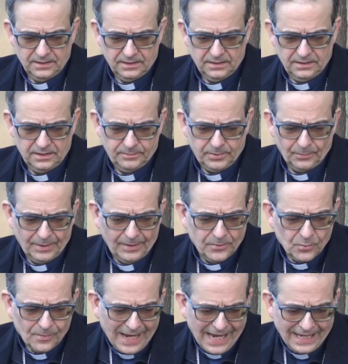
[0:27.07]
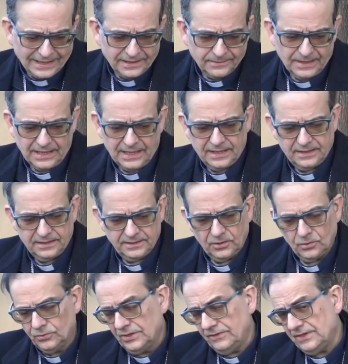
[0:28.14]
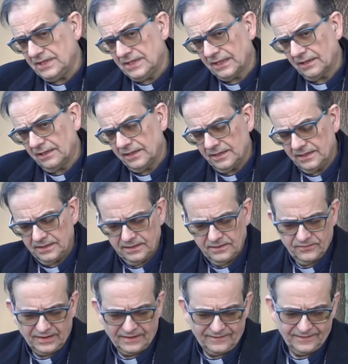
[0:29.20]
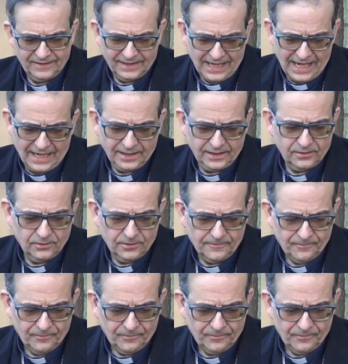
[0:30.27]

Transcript: eh, i problemi umani, ma di condividerli, di farsene carico,